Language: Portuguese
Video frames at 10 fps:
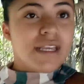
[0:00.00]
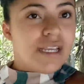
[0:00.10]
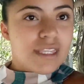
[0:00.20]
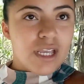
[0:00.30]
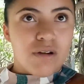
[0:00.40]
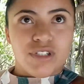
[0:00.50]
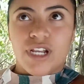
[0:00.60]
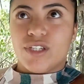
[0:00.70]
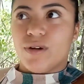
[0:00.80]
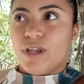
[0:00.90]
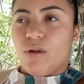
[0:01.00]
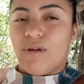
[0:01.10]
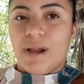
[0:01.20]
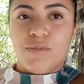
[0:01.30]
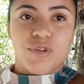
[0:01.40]
Então, gente, então aqui é um
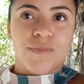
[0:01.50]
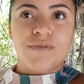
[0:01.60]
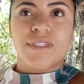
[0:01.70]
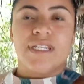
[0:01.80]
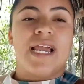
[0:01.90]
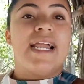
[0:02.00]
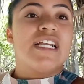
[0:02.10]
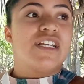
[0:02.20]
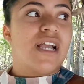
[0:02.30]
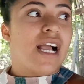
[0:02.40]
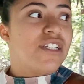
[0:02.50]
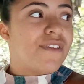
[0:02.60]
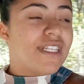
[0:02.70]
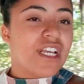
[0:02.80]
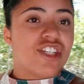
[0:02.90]
lugar muito bonzinho, né? Aí, gente, às
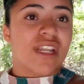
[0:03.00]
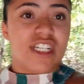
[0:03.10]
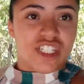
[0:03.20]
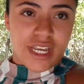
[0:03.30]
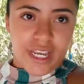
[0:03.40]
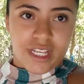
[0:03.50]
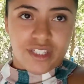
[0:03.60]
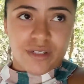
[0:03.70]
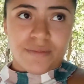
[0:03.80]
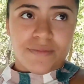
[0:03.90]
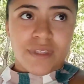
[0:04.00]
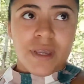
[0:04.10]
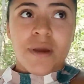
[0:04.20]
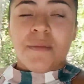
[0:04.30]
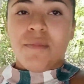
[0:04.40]
vezes, a gente traz rede,
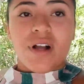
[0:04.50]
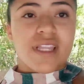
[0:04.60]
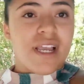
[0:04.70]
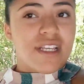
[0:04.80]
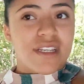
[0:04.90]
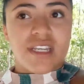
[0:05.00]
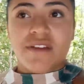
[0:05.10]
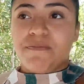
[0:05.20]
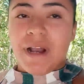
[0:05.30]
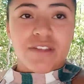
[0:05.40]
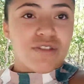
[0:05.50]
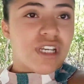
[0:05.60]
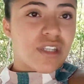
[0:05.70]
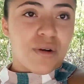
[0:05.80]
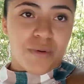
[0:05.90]
bota a rede aqui e passa o
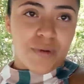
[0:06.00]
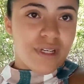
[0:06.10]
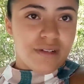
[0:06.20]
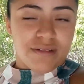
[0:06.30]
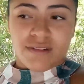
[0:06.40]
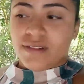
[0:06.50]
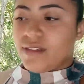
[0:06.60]
dia tranquilo,